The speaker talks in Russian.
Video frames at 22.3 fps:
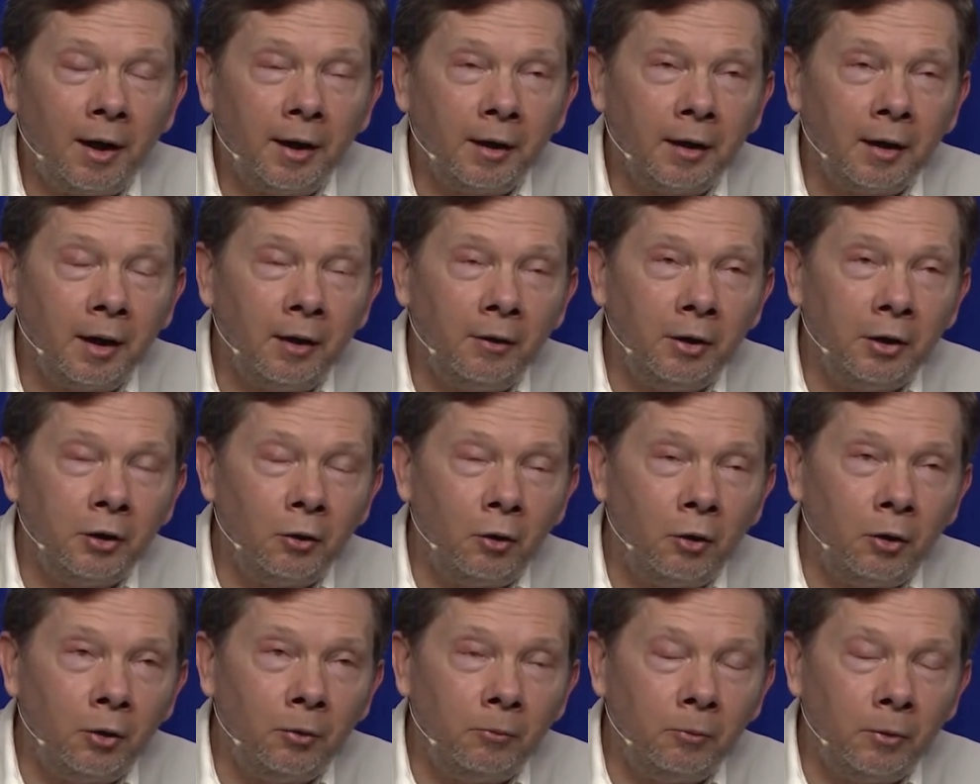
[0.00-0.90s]
я
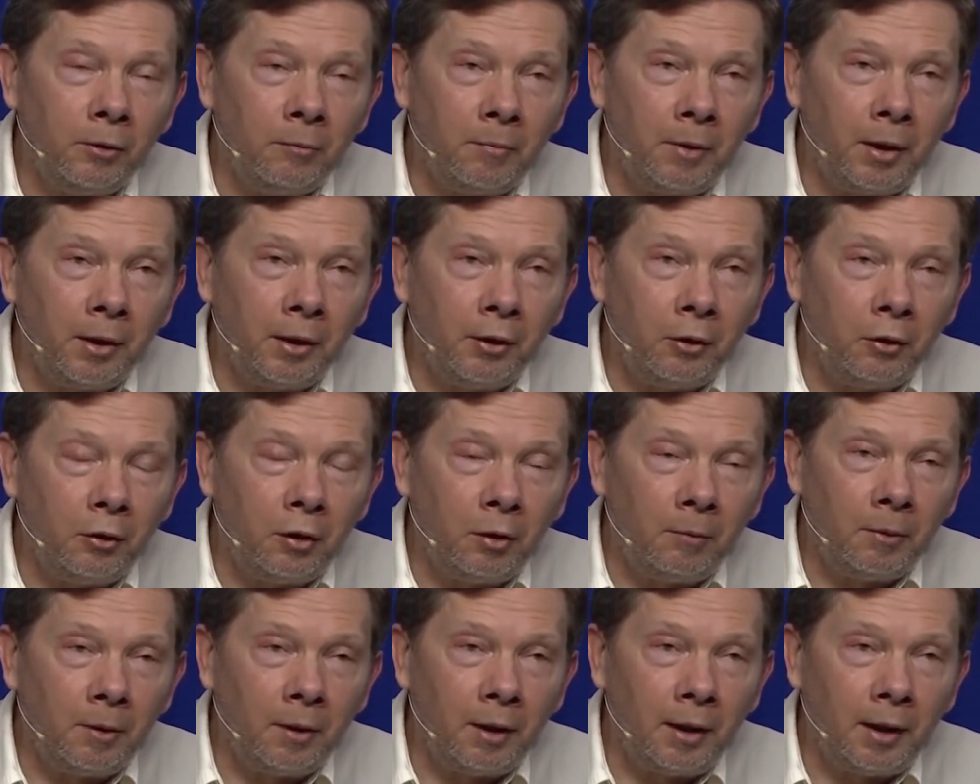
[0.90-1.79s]
еще какое-то время
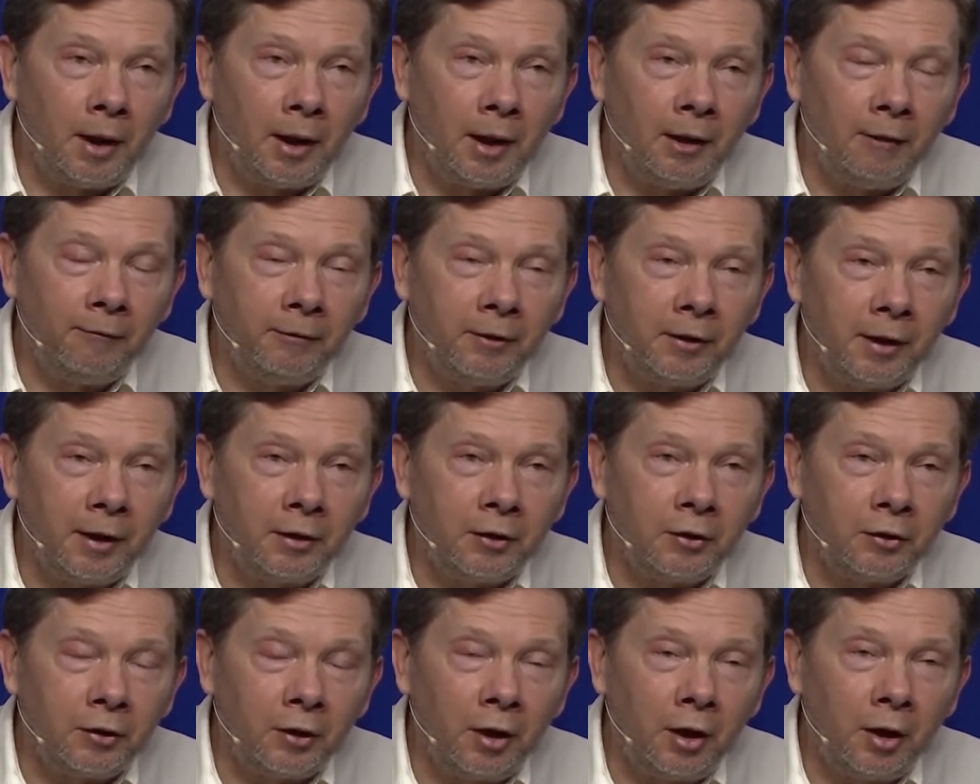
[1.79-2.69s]
жил своей
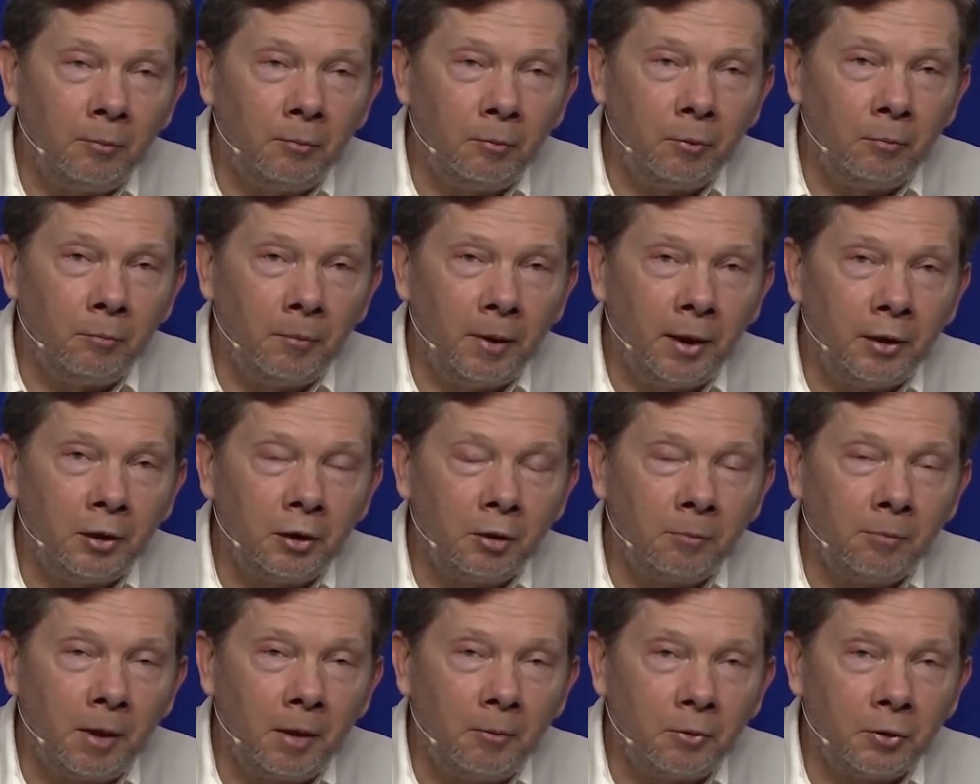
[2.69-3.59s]
обычной жизнью,
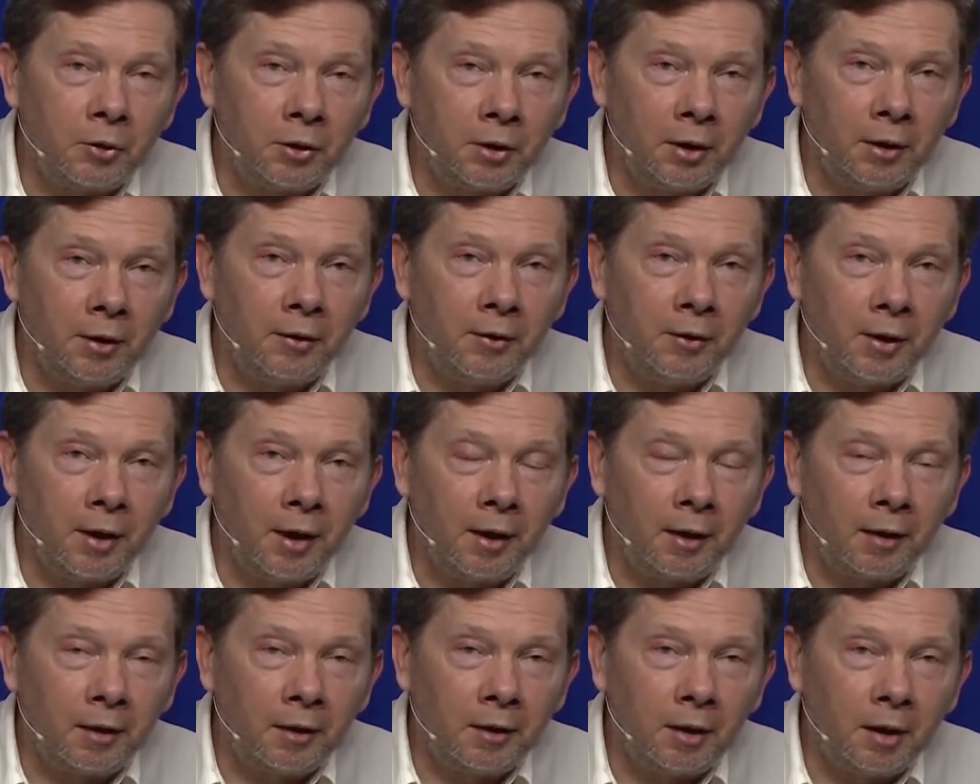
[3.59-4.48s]
был
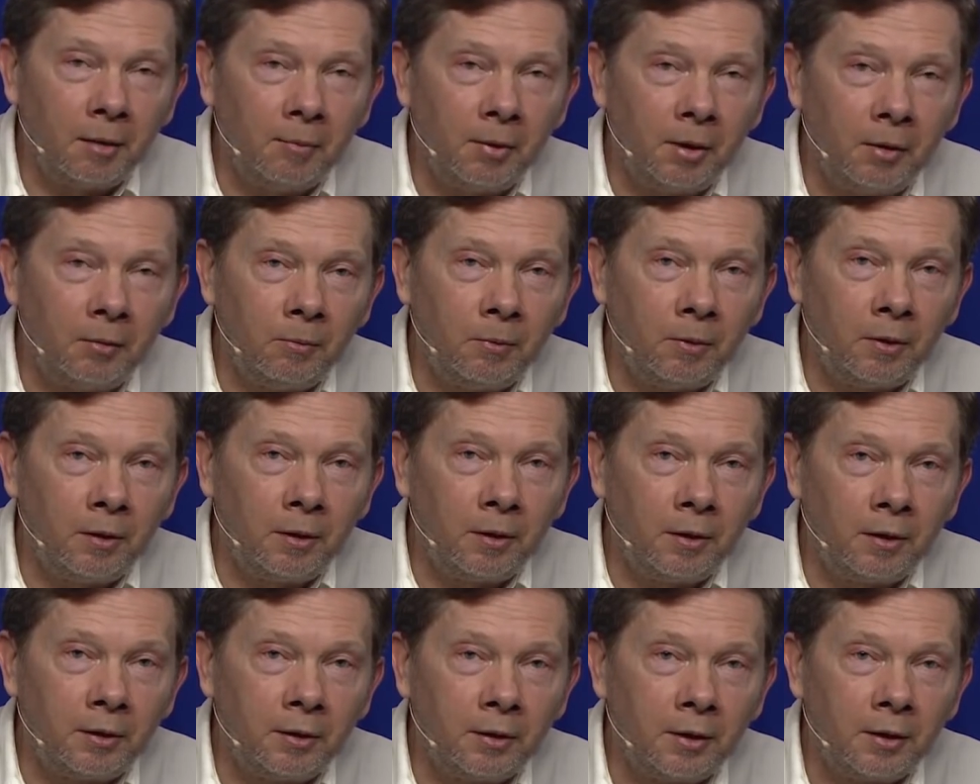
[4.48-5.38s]
вовлечен в академический
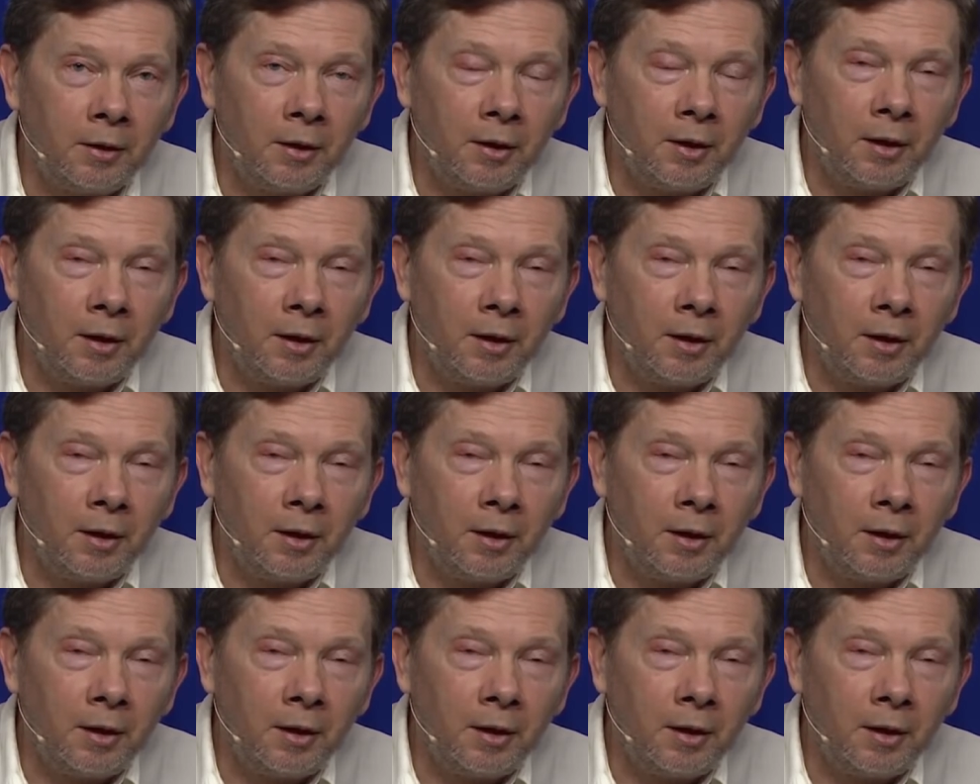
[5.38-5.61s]
мир.